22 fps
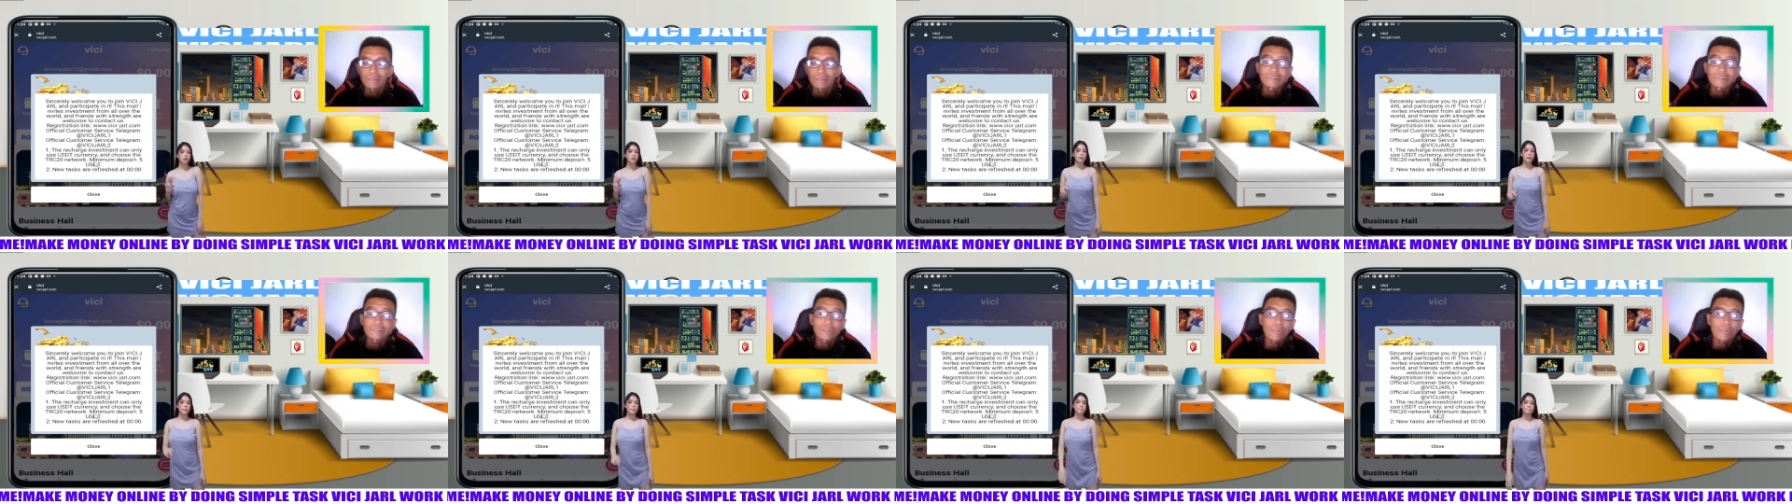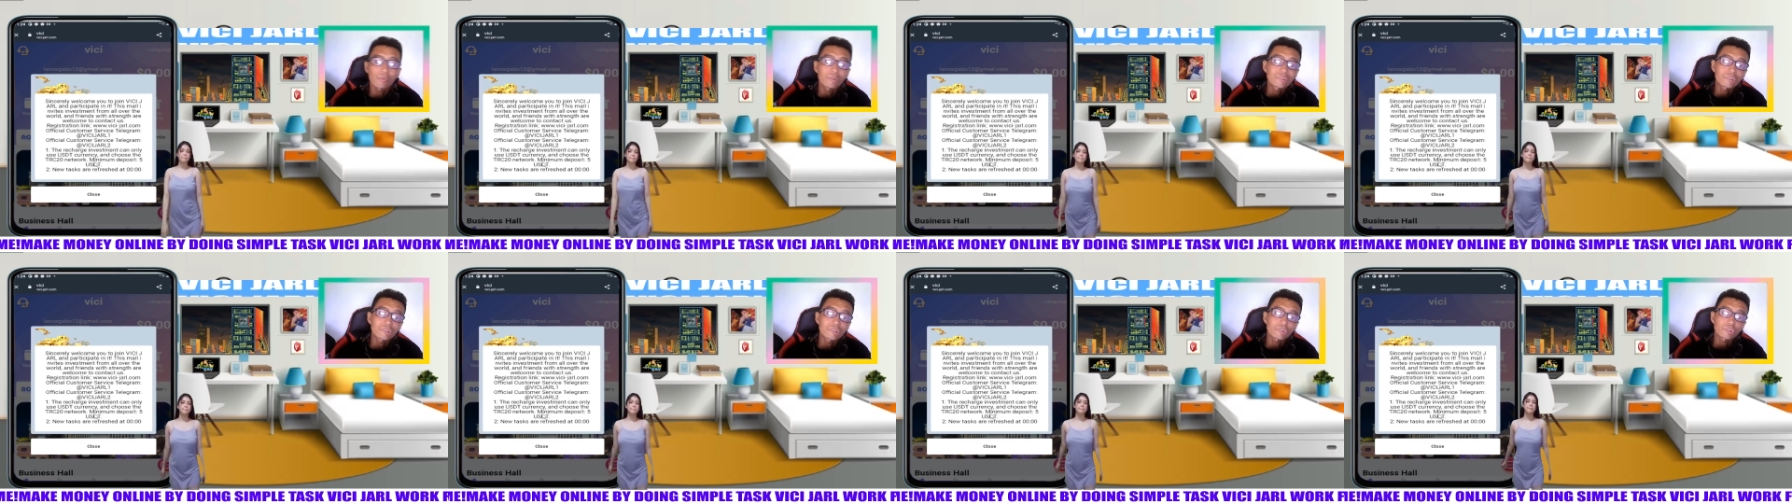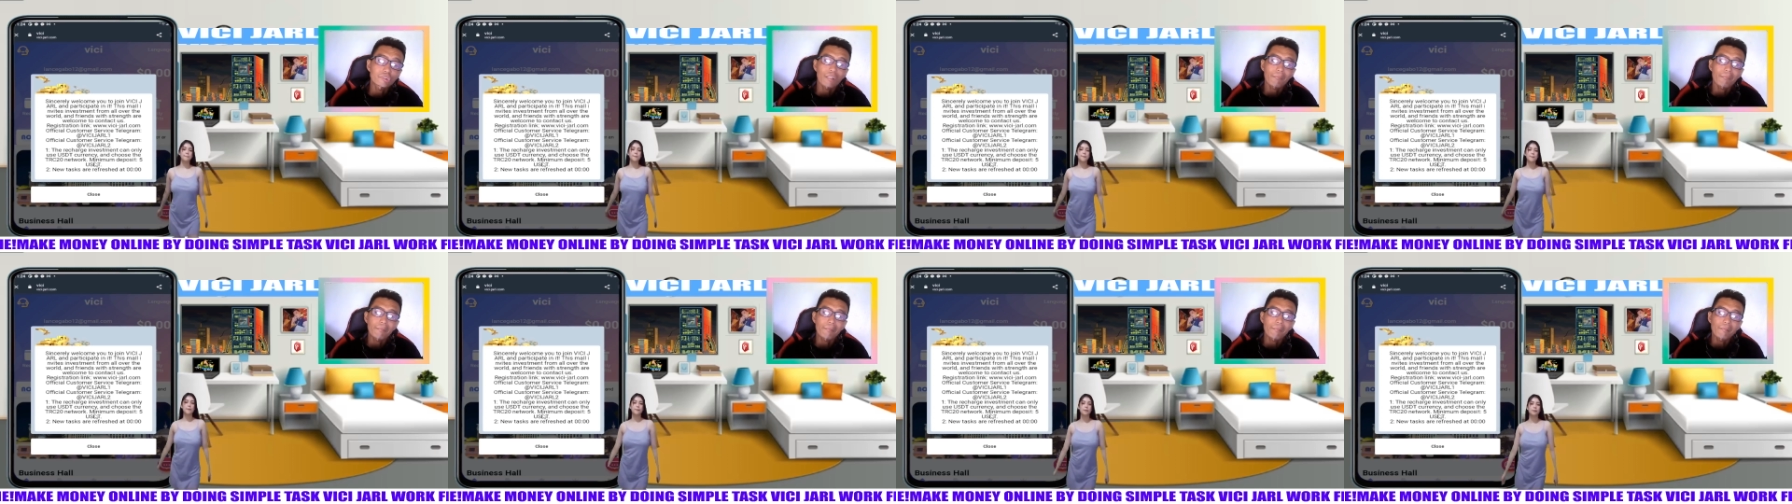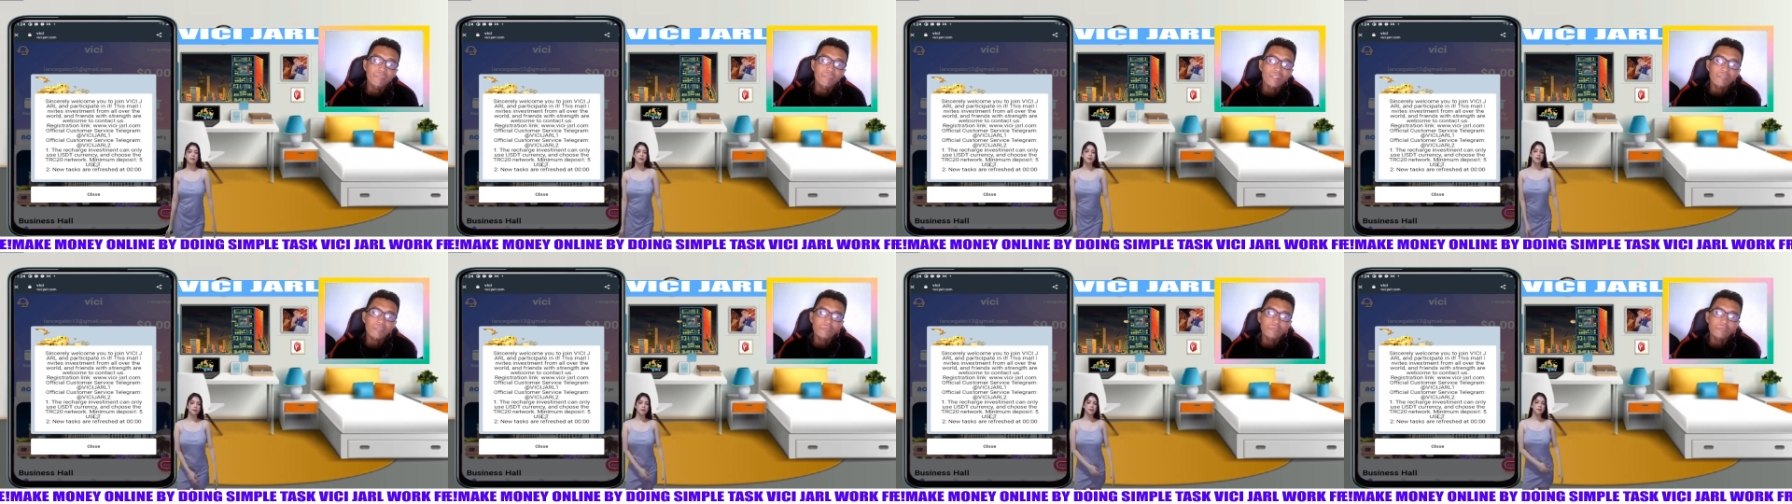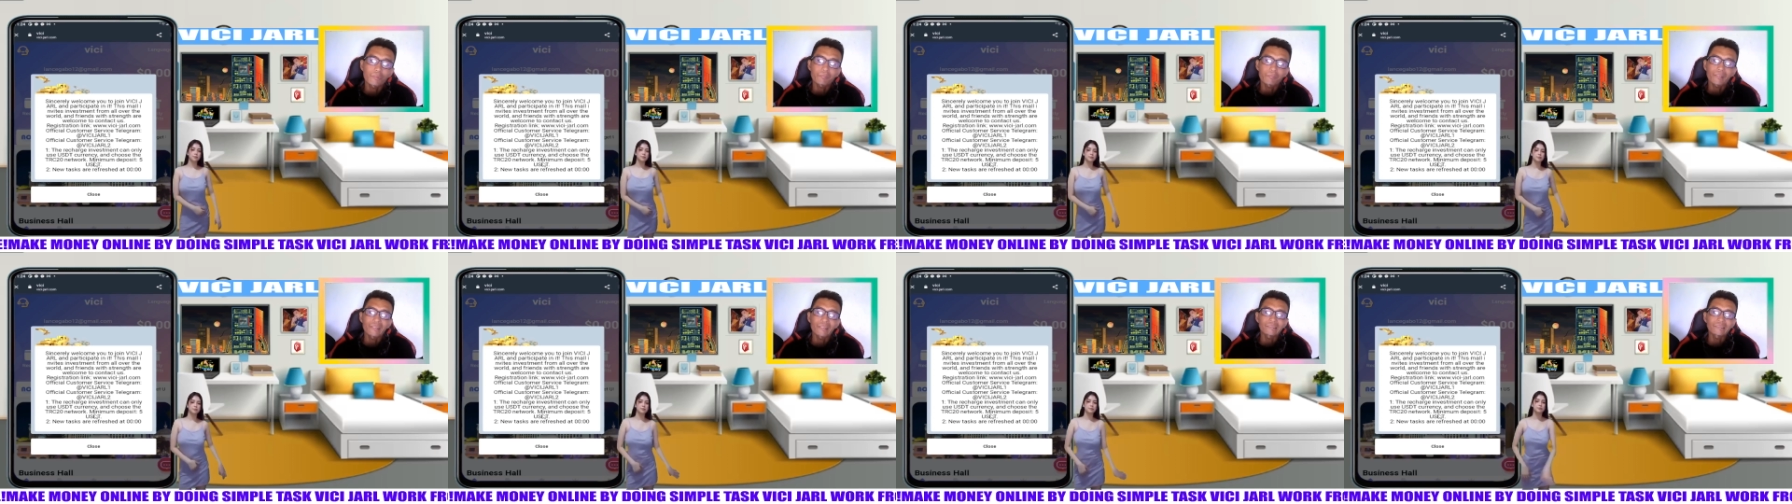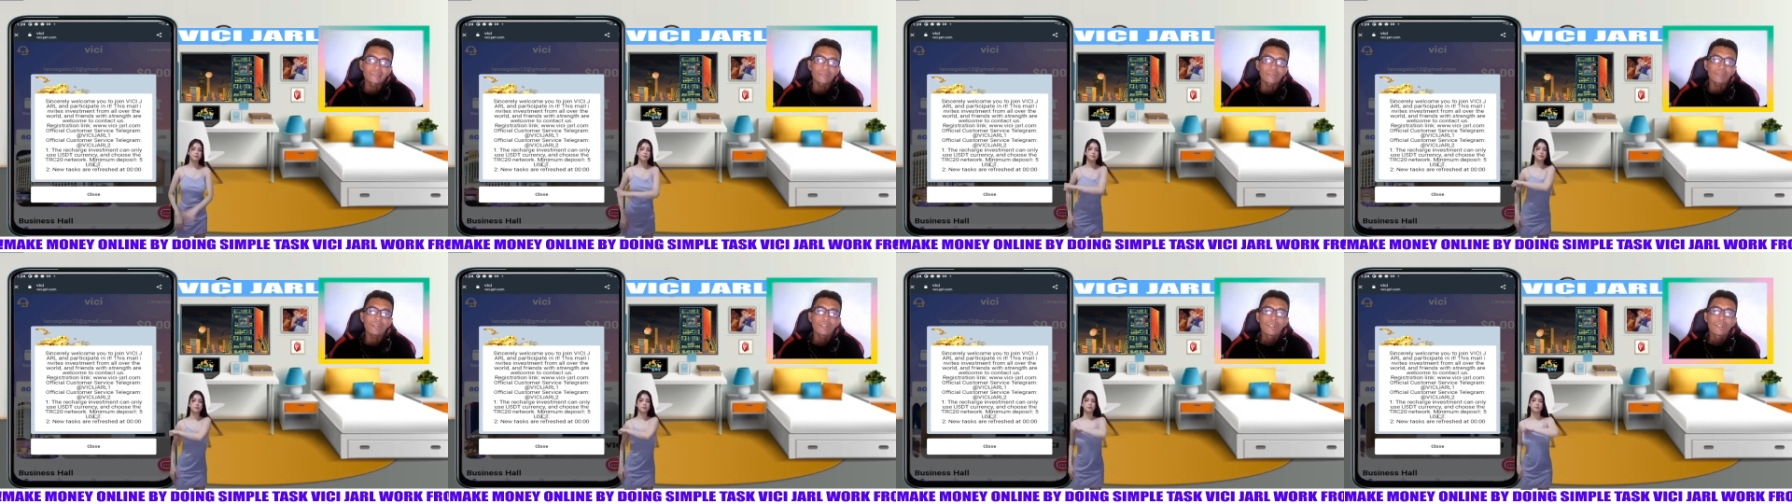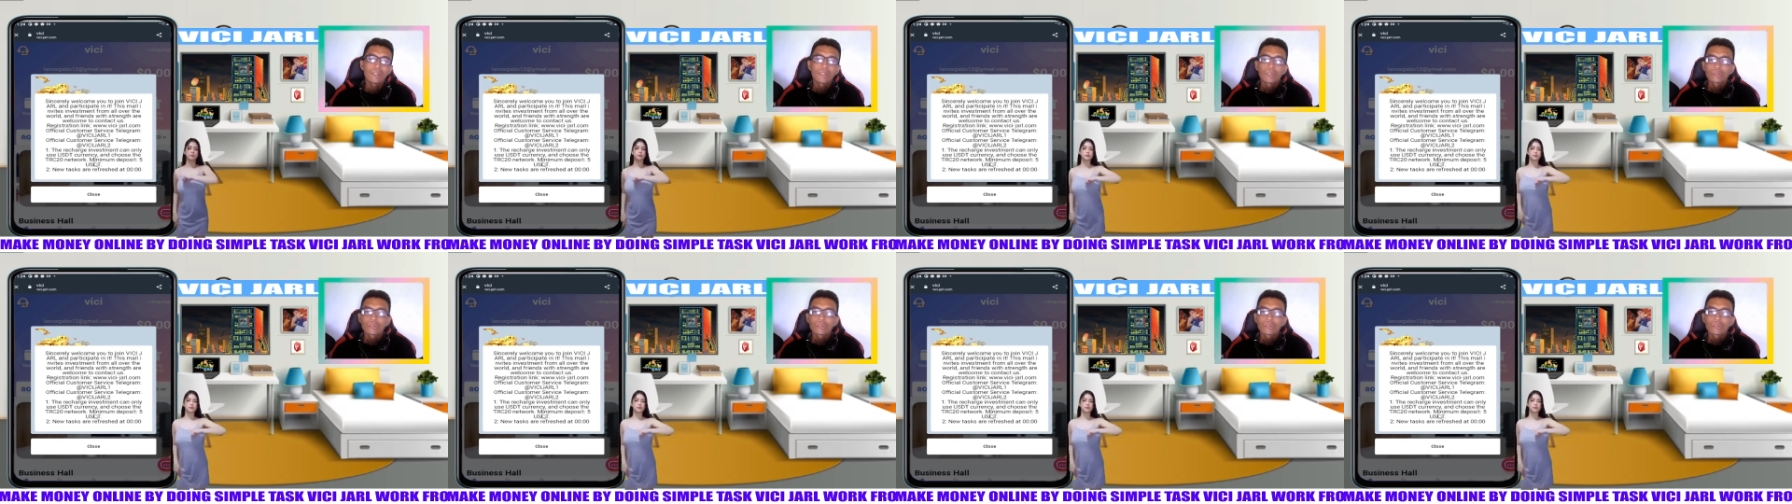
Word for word: Okay, so it's a shopping platform guys, no?